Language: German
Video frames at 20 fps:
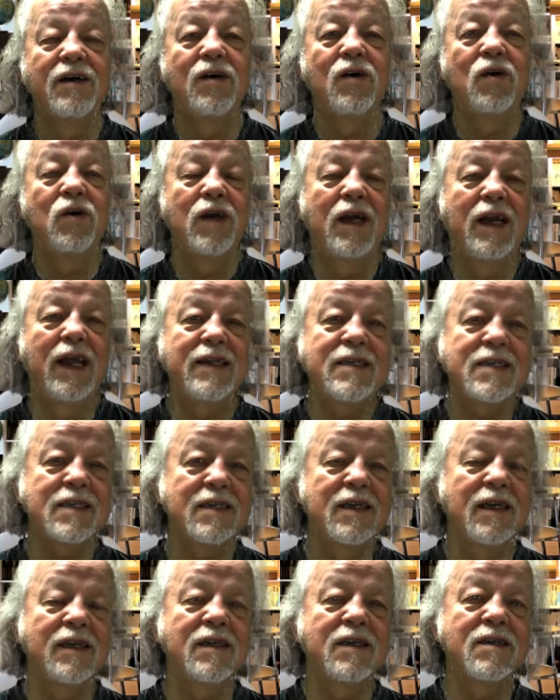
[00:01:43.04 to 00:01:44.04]
und
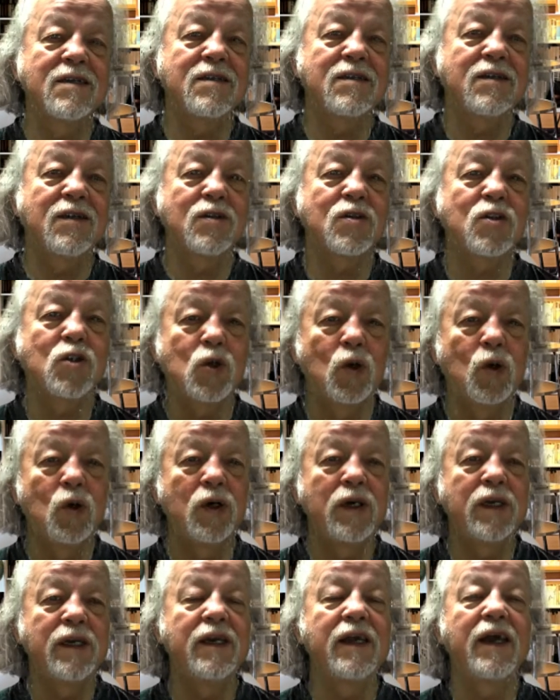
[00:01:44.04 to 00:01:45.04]
letzten Endes das
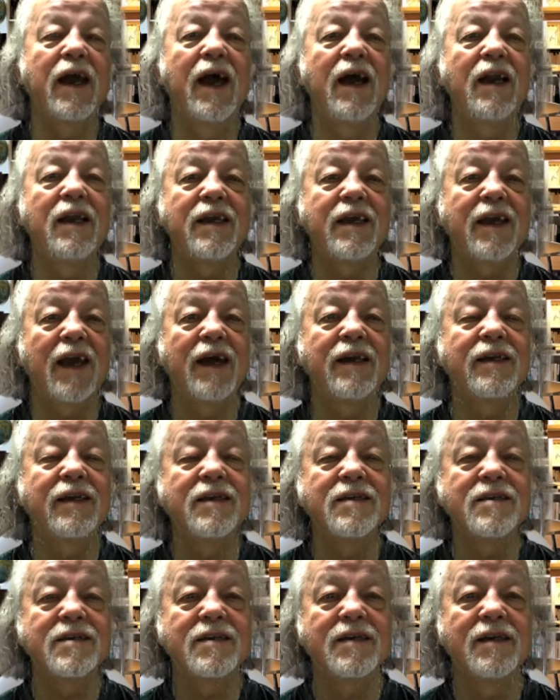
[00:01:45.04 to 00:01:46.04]
Tor in die Herrlichkeit
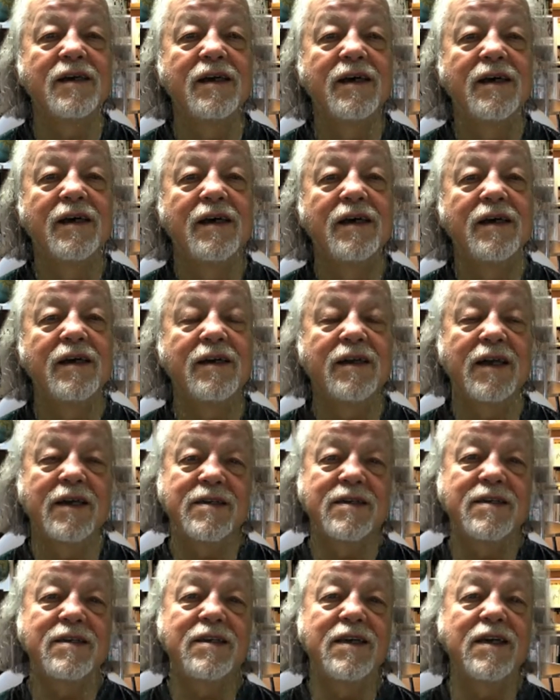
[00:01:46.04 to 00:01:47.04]
ist,
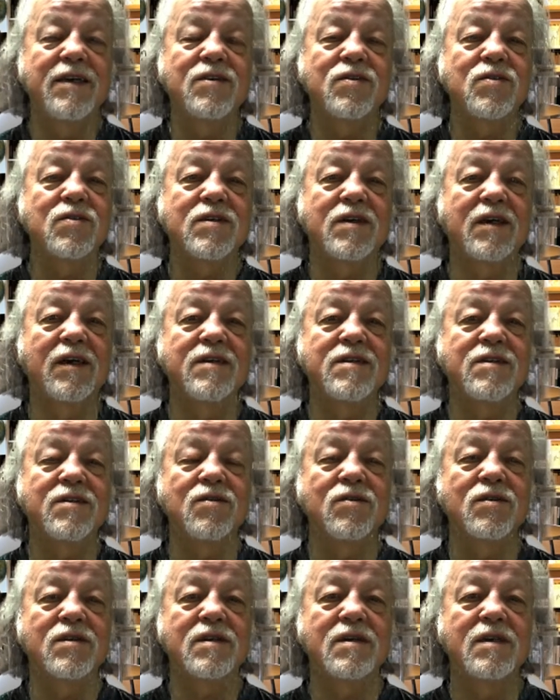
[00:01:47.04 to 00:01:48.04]
das ist Jesus
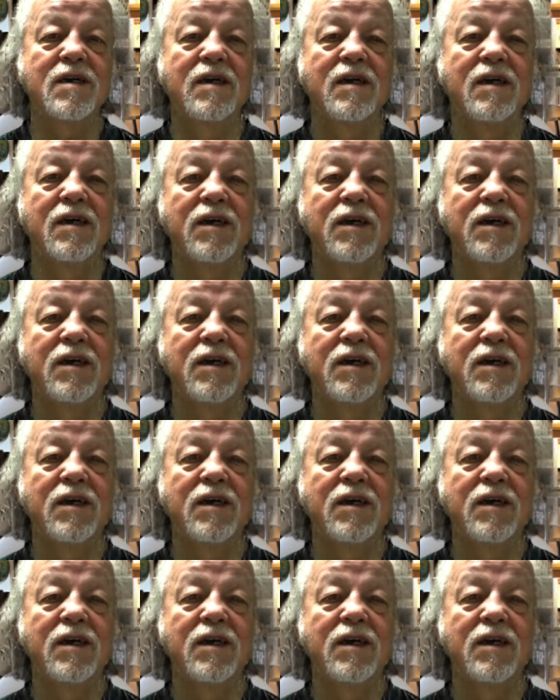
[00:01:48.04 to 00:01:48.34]
Christus.